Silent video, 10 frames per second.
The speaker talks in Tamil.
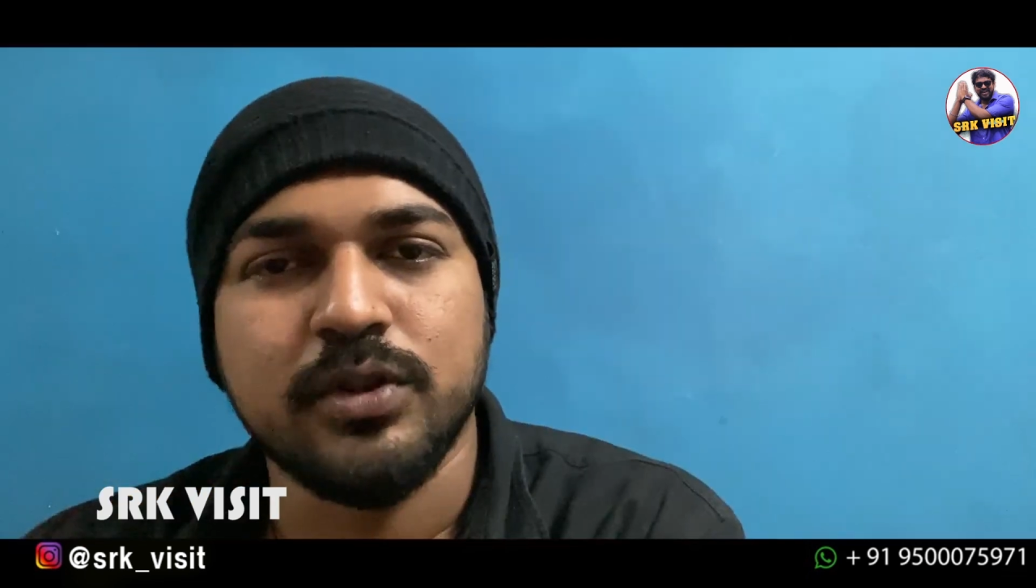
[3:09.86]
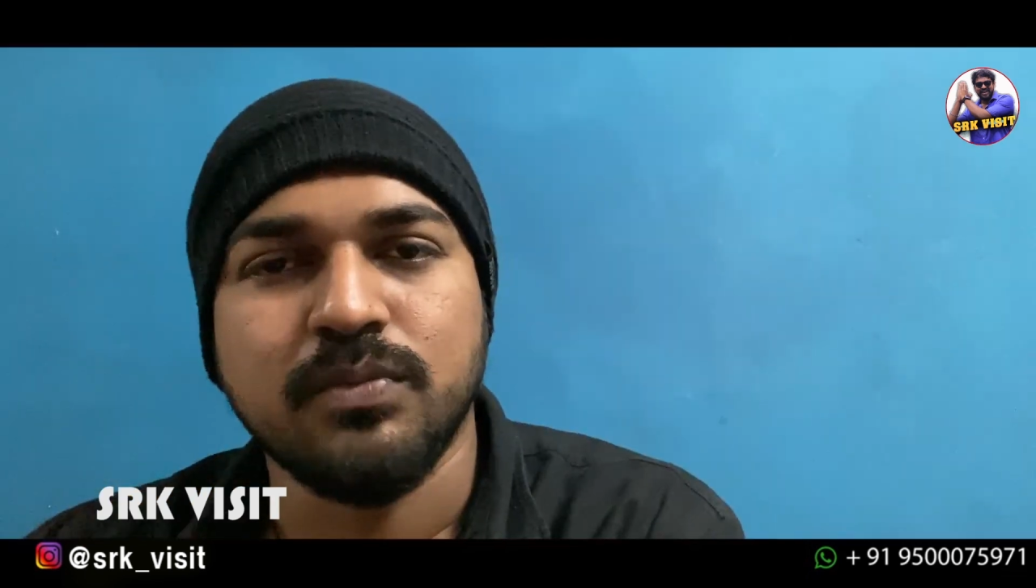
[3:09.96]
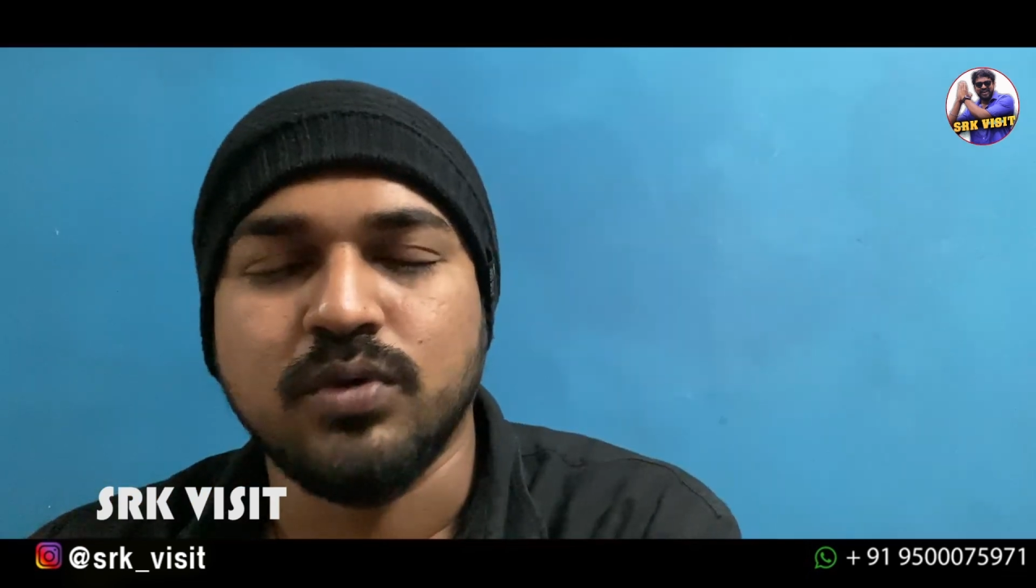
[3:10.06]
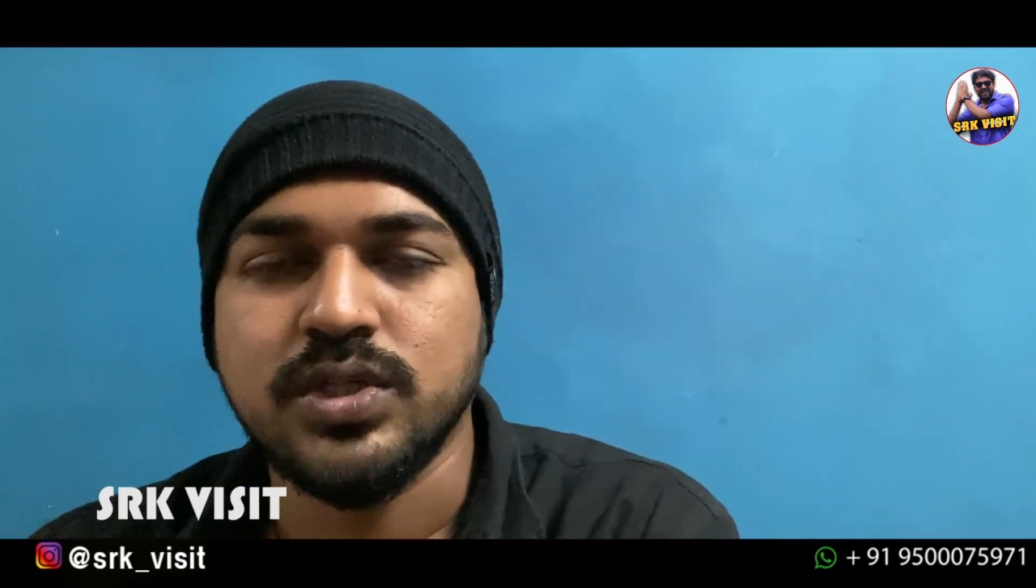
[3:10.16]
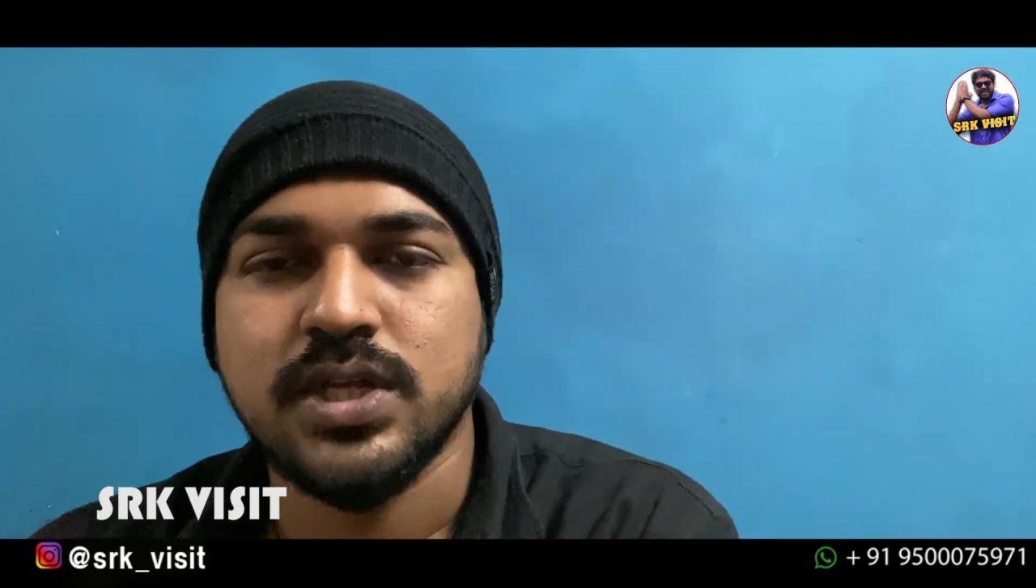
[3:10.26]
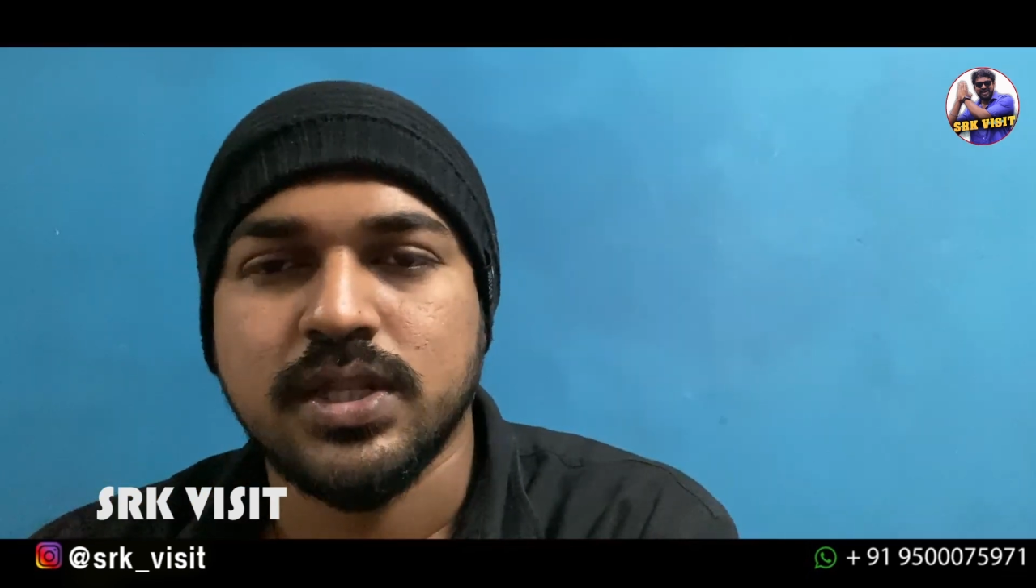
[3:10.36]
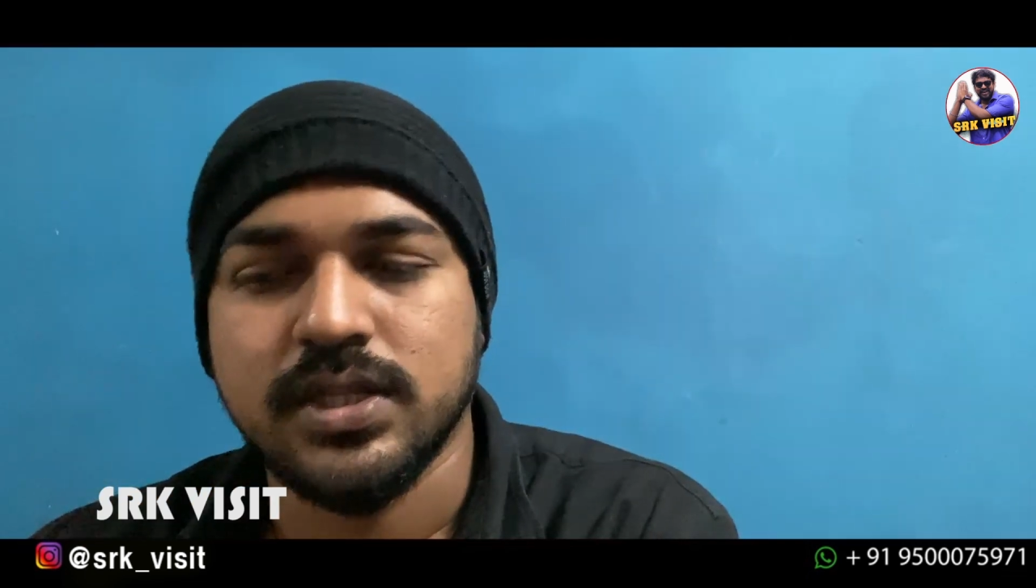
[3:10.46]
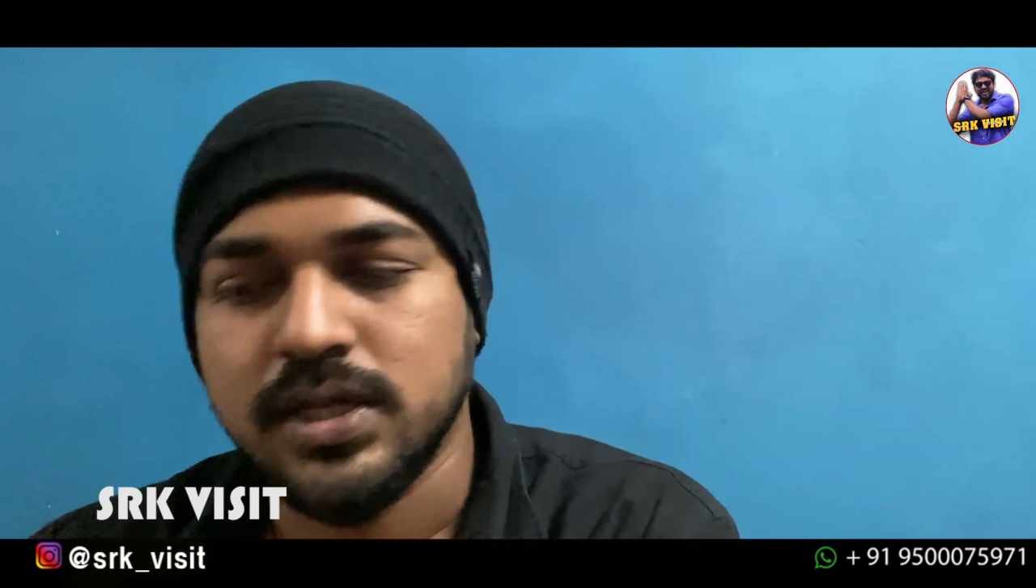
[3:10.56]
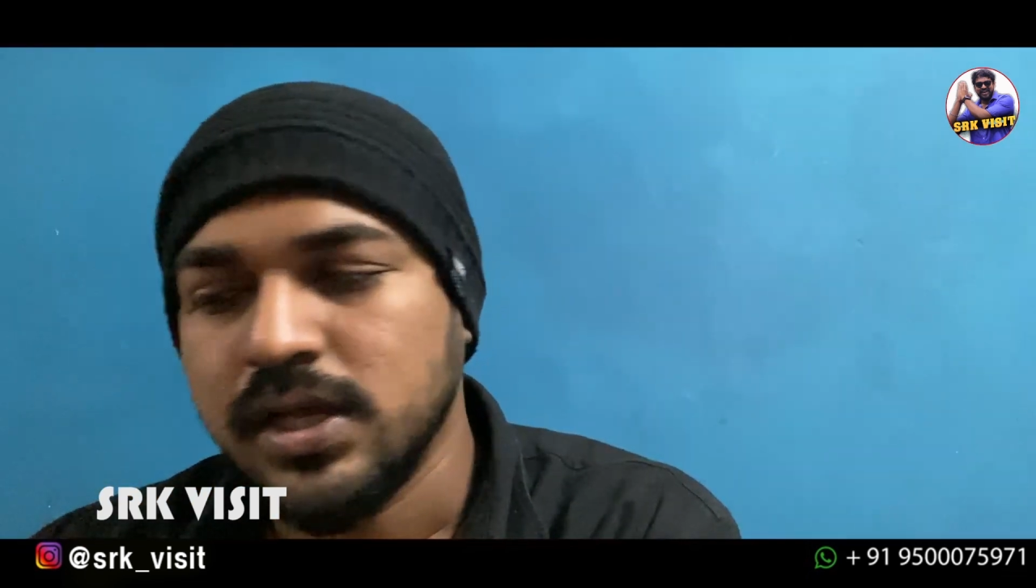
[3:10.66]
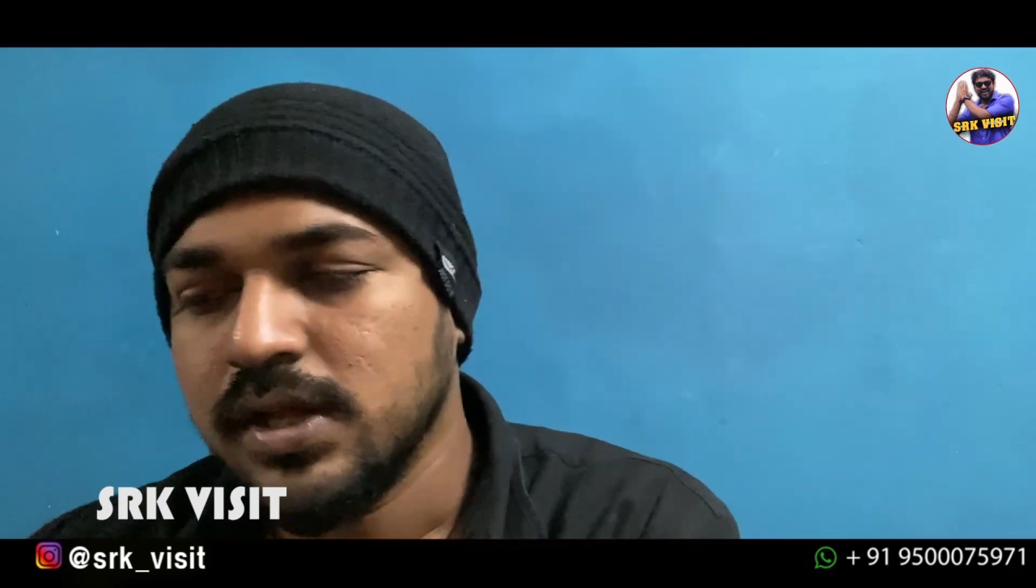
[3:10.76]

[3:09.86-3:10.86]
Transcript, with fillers: வந்து முடிஞ்சிருந்தது